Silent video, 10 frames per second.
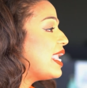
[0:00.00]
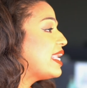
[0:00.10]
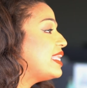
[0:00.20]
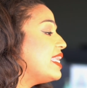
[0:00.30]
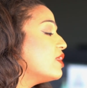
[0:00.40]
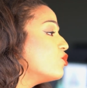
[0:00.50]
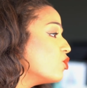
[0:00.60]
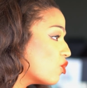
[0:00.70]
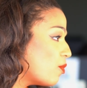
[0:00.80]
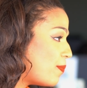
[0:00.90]
et qui est
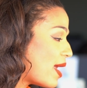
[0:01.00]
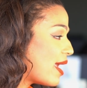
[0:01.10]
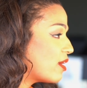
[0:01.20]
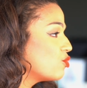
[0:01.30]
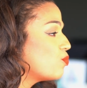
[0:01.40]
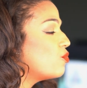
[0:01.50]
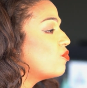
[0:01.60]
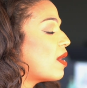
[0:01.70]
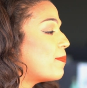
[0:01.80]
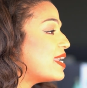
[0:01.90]
d'autre part de
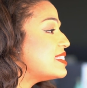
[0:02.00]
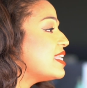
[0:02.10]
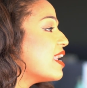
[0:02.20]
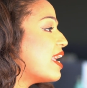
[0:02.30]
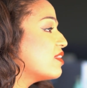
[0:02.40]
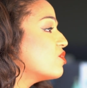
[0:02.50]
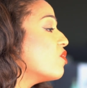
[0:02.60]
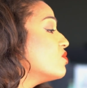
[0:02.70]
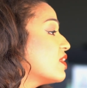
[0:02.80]
pouvoir passer un temps